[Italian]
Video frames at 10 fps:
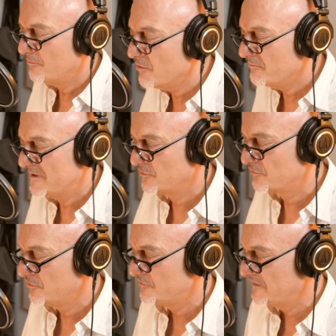bombe
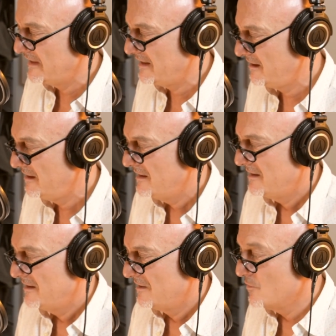sotto il sedere,
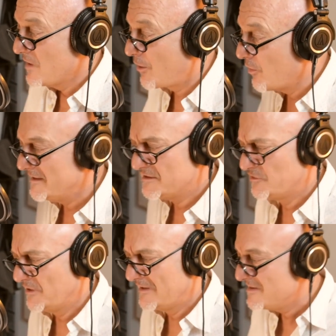una
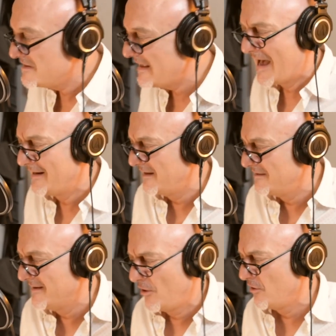coalizione di indiani
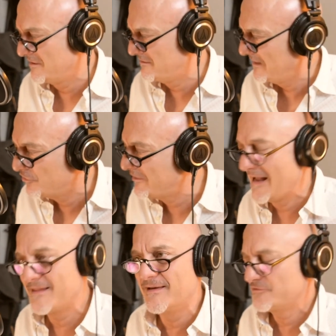ed eroi te lo
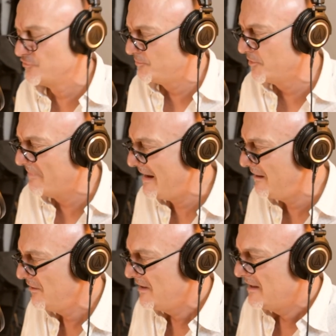taglia sul più
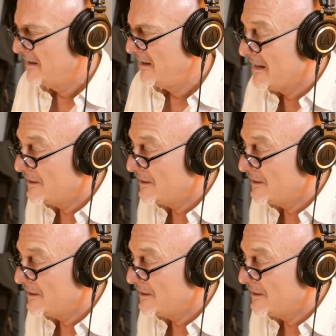bello e